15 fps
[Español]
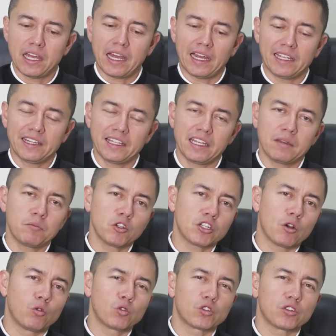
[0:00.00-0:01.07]
ahí le damos
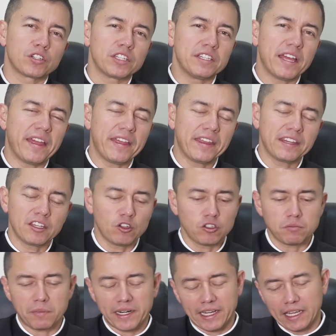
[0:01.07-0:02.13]
autoridad a
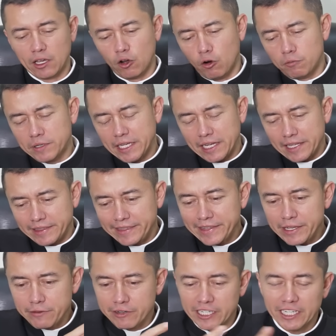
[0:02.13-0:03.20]
Dios para que obre
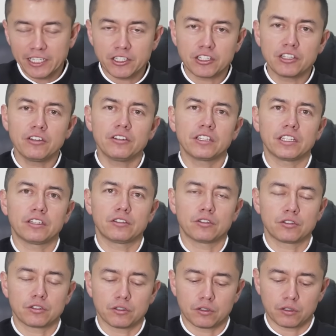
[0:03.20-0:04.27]
liberación en
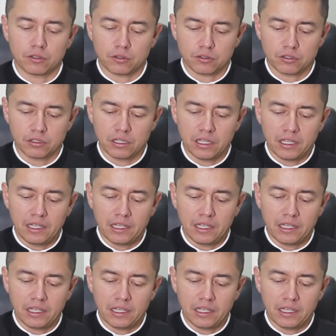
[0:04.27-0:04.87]
nosotros.